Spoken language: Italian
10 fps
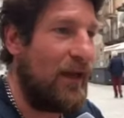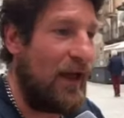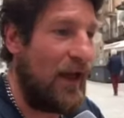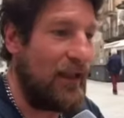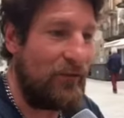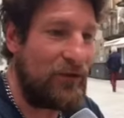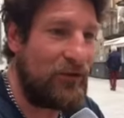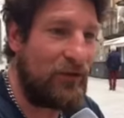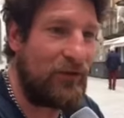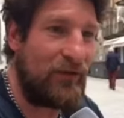andava in
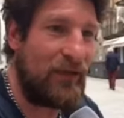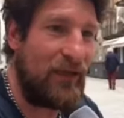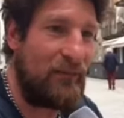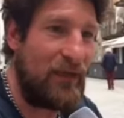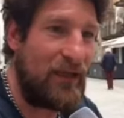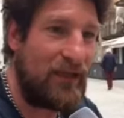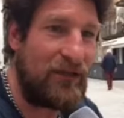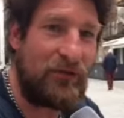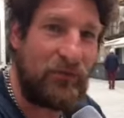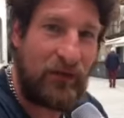giro con dei biglietti
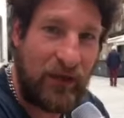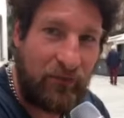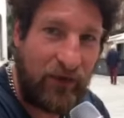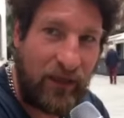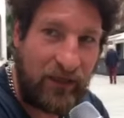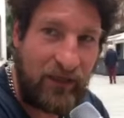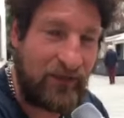già autografati,